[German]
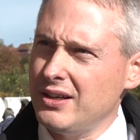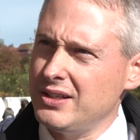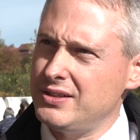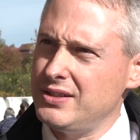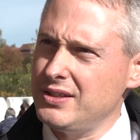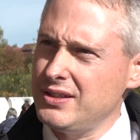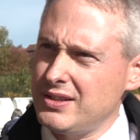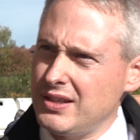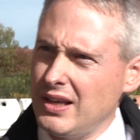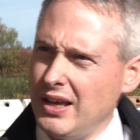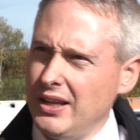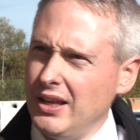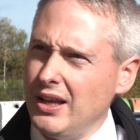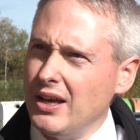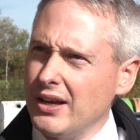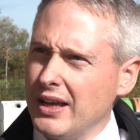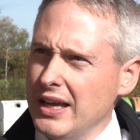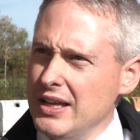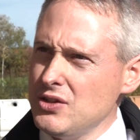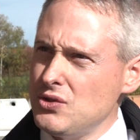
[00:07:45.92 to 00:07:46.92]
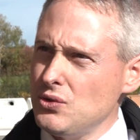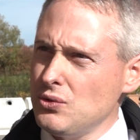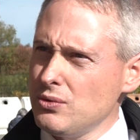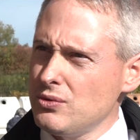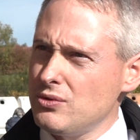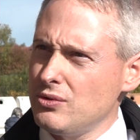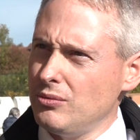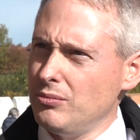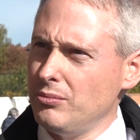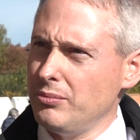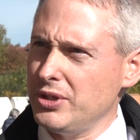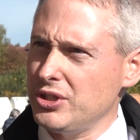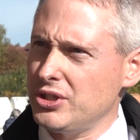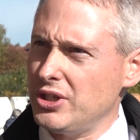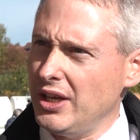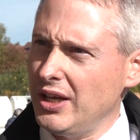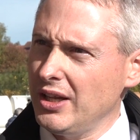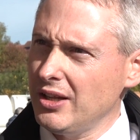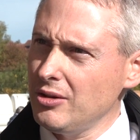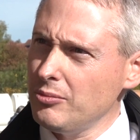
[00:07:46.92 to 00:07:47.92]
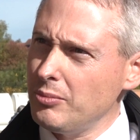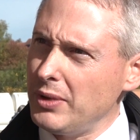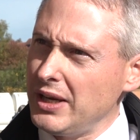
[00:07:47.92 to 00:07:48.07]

Es ist eine Ergänzung zum bestehenden